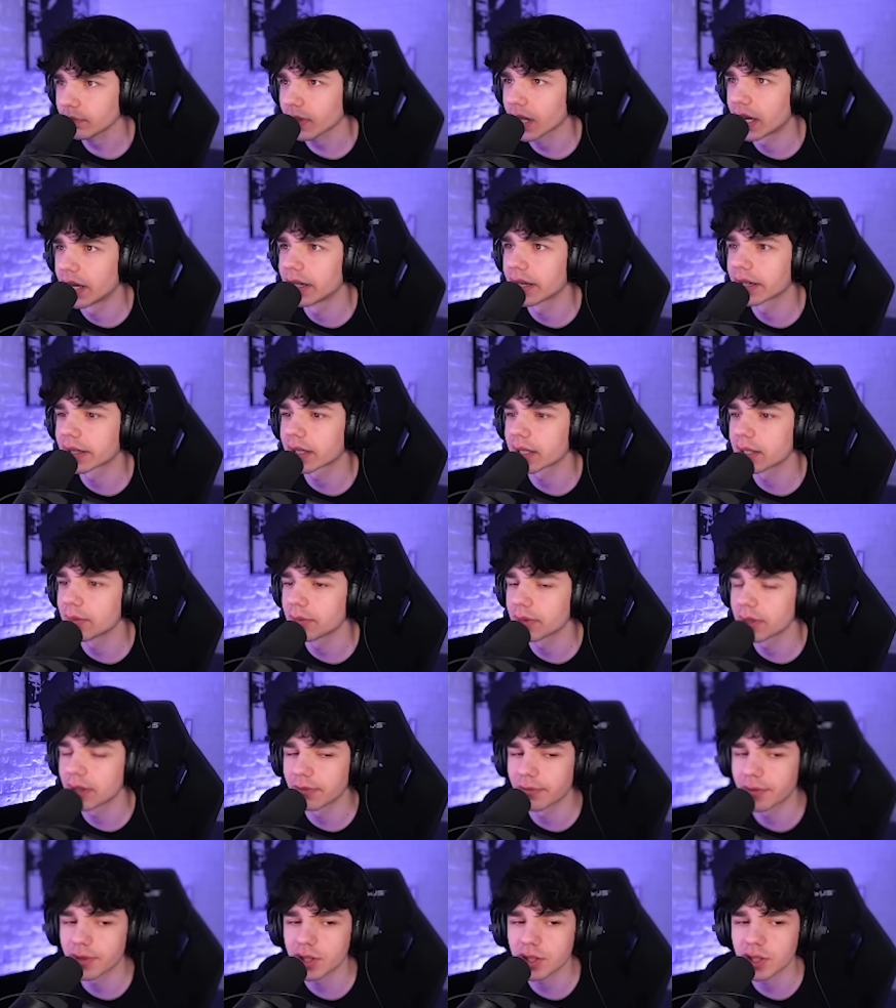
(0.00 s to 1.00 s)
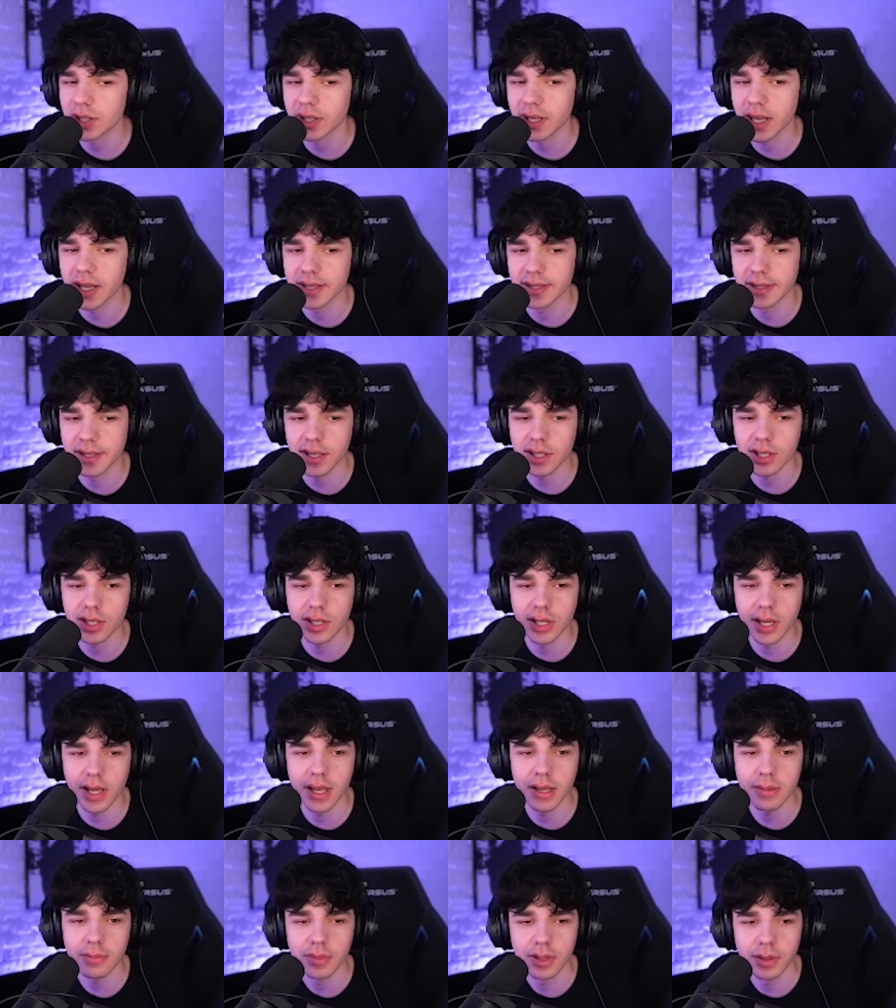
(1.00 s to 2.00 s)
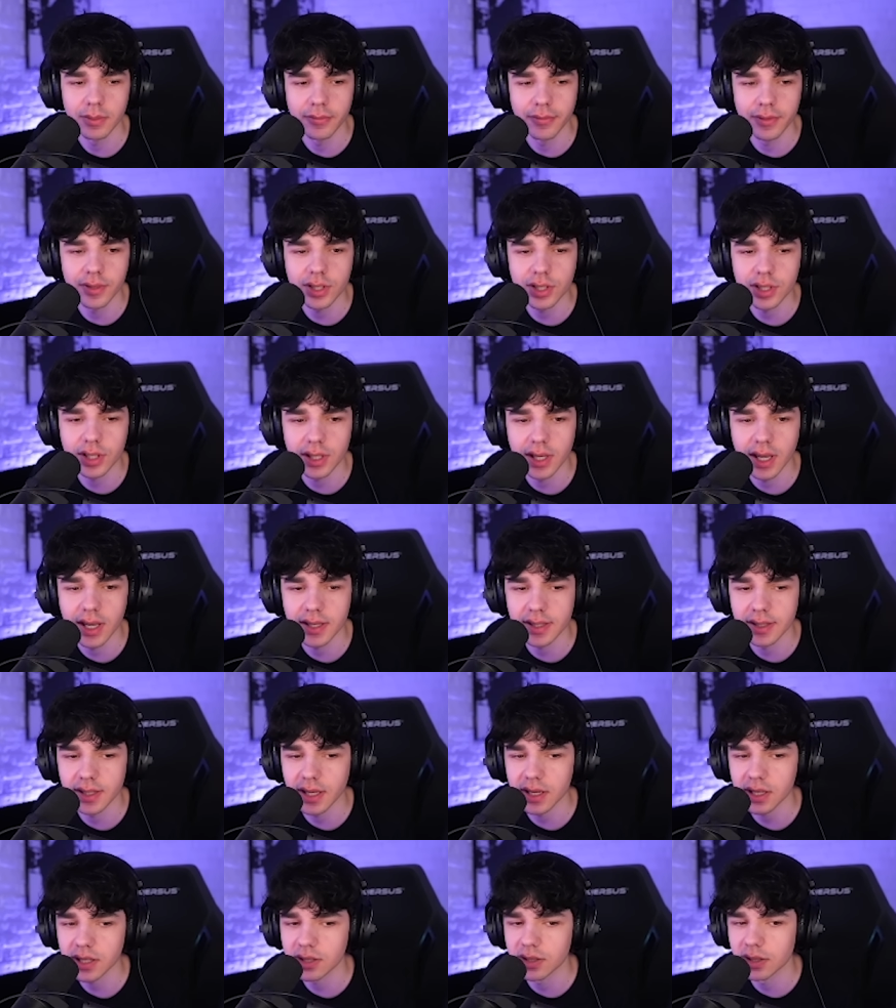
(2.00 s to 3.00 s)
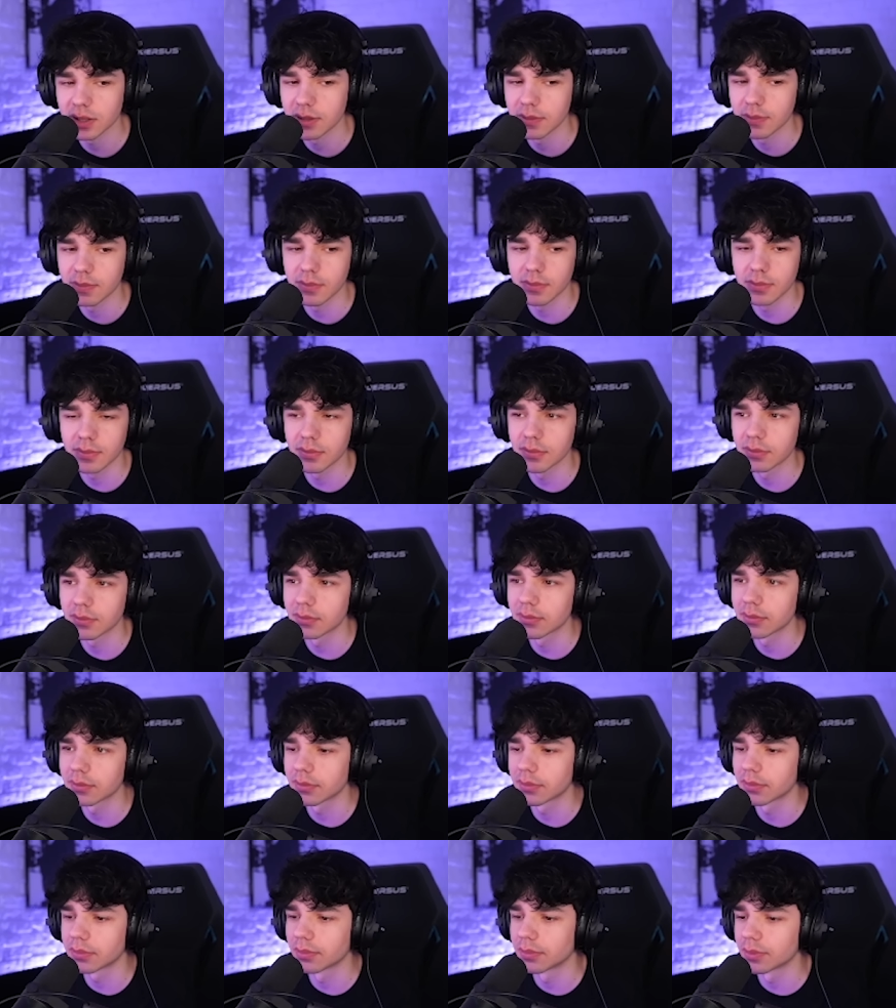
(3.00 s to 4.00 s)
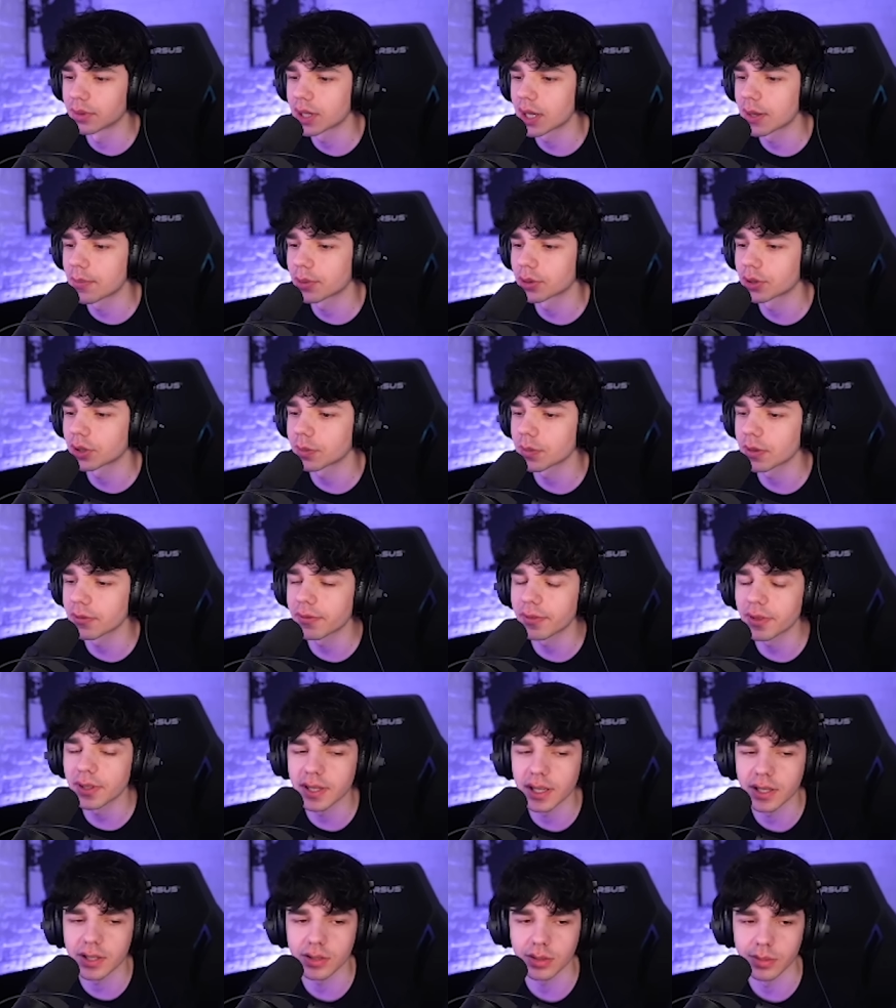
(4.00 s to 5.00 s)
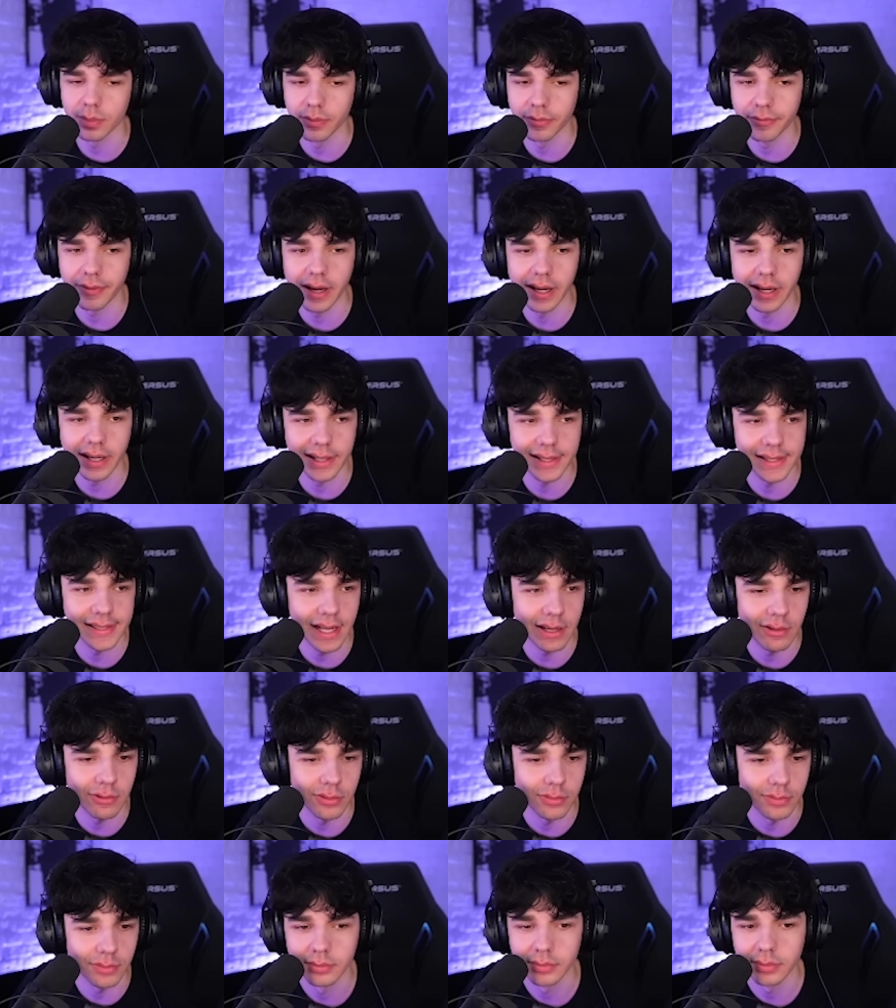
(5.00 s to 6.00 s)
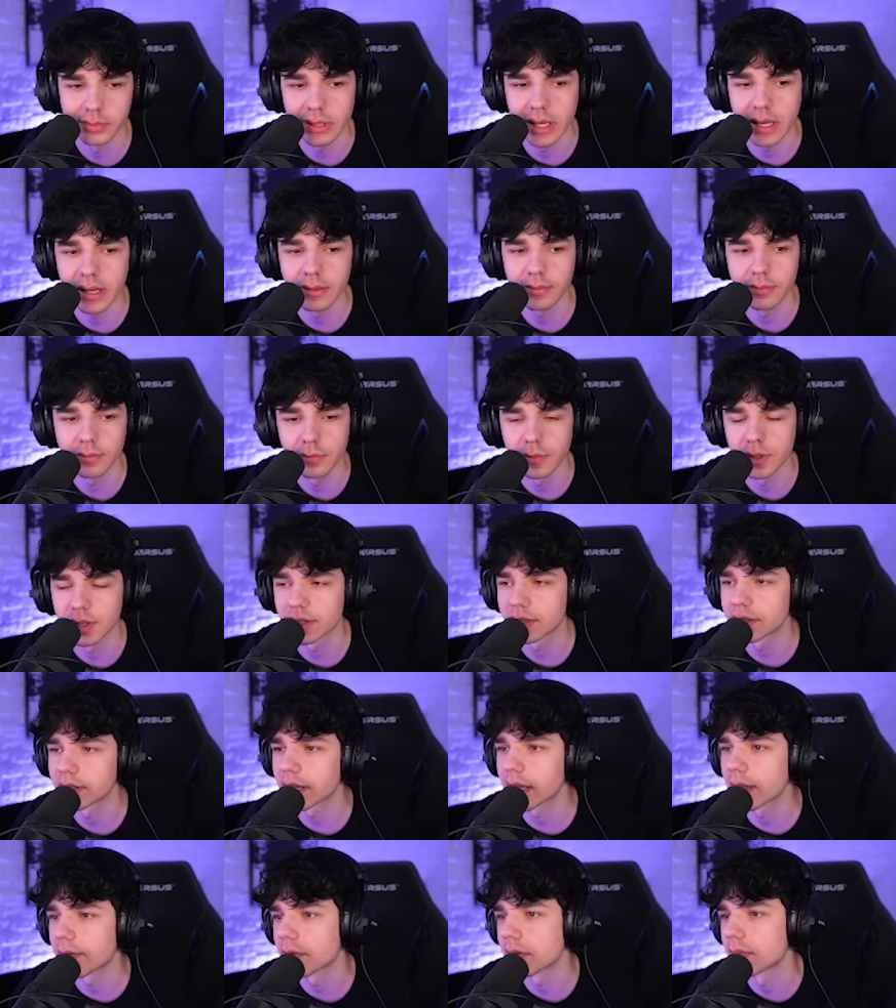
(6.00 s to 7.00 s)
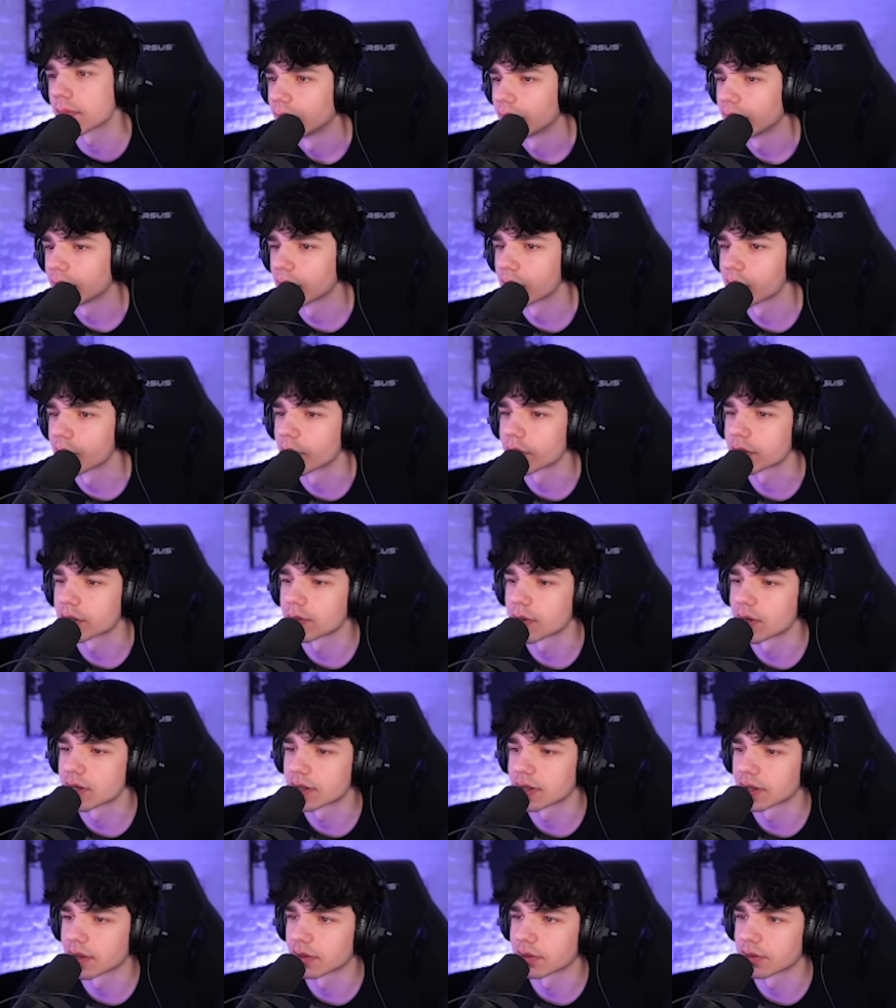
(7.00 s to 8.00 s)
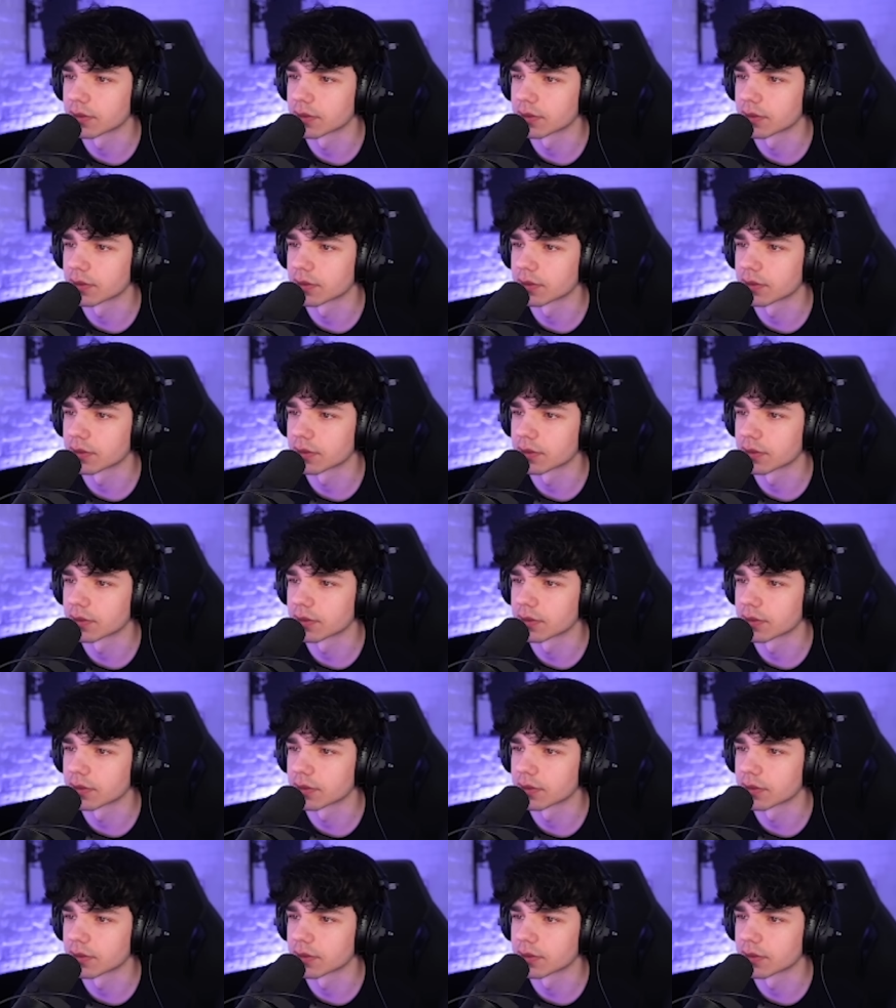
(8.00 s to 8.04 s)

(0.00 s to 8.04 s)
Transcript: A jak im, im wyższy jesteś, nie? Im wyższy jesteś, tym mniej po tobie widać tą wagę całą, nie? Więc nie wiem, ile on może mieć, te,